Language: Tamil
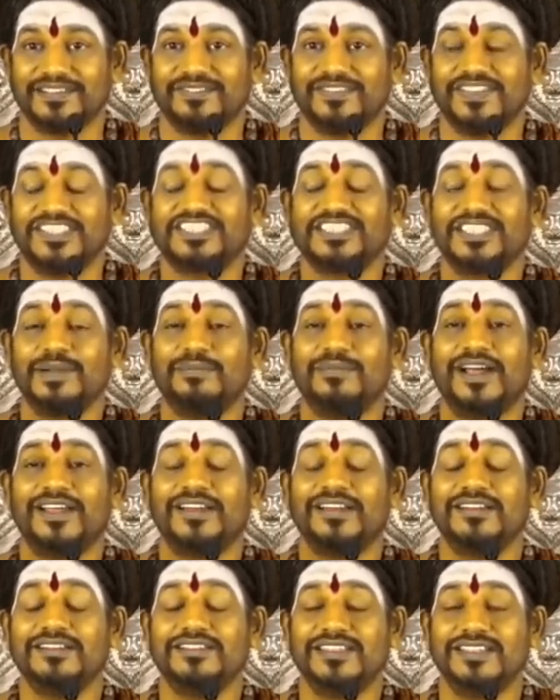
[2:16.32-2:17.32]
விஷ
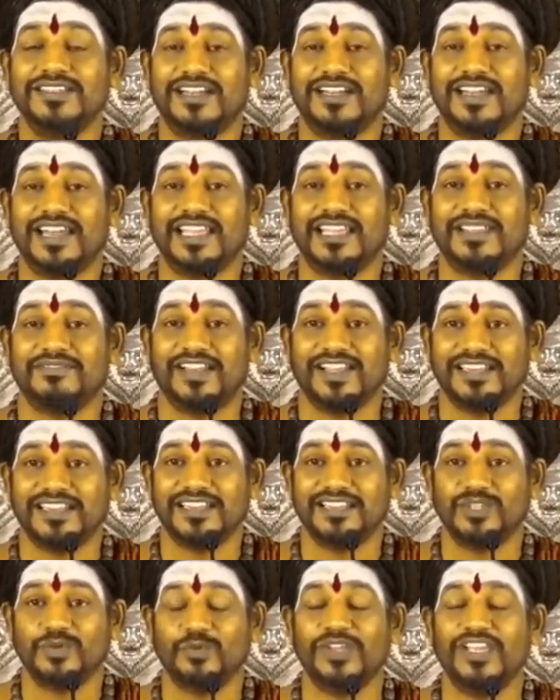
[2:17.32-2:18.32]
மருந்துகளை
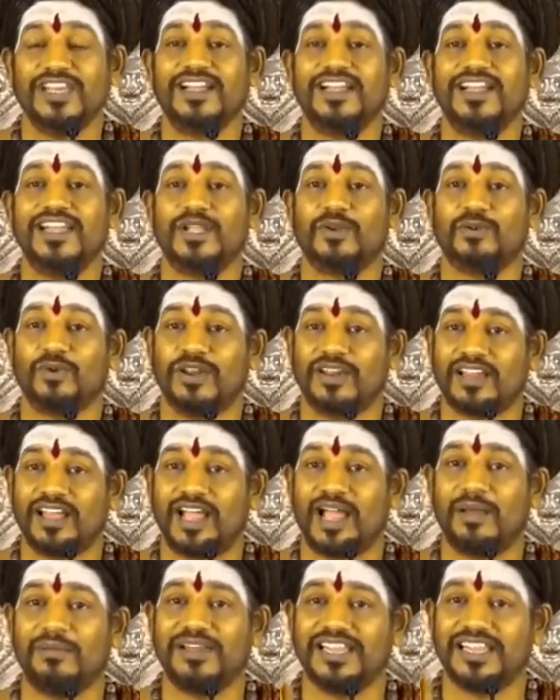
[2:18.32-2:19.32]
வைத்து உயிர்களை
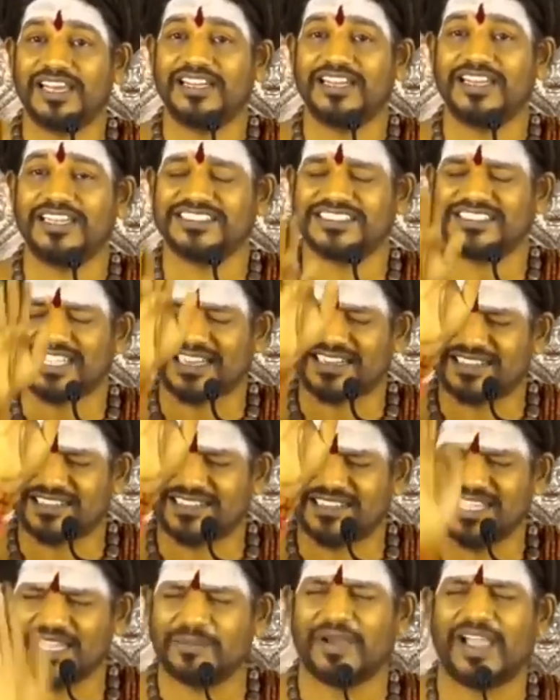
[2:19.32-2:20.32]
கொல்லாமல் இருங்கள்
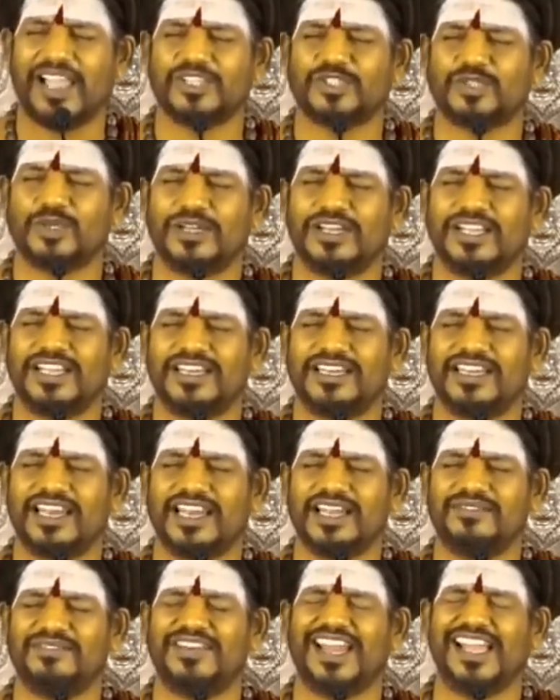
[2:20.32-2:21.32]
சத்தியமாய்
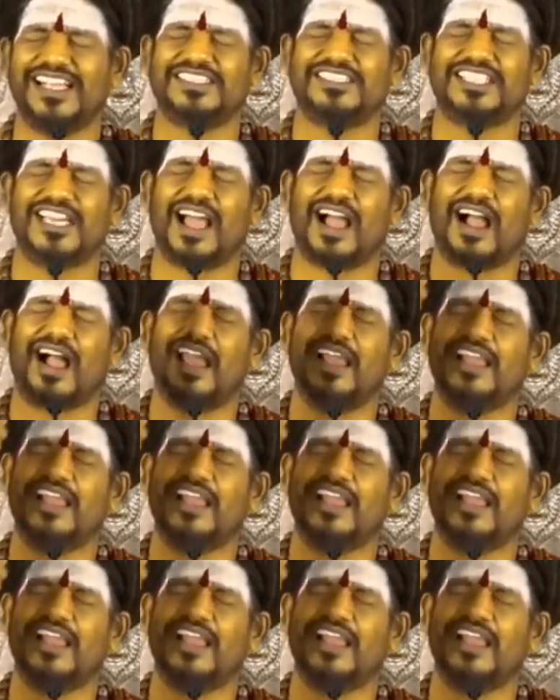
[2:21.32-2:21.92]
சொல்லுகின்றேன் விளைச்சல்